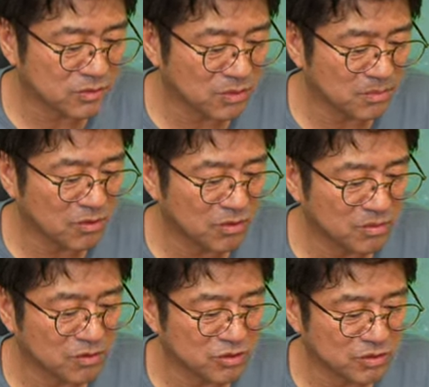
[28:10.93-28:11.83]
もうも
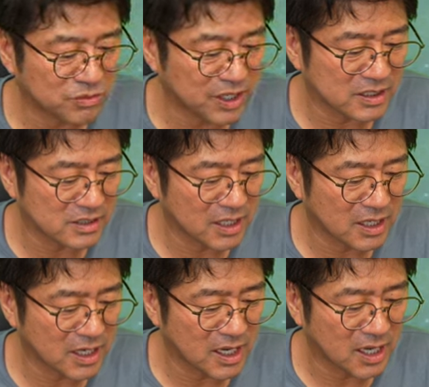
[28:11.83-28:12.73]
うちょっと増やしなが
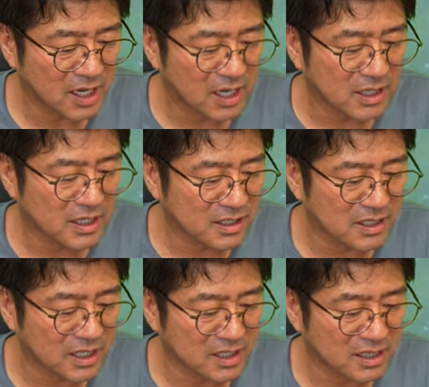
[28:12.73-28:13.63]
ら
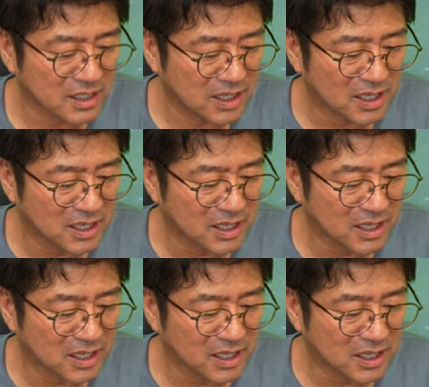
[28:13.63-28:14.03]
ダダダダダダ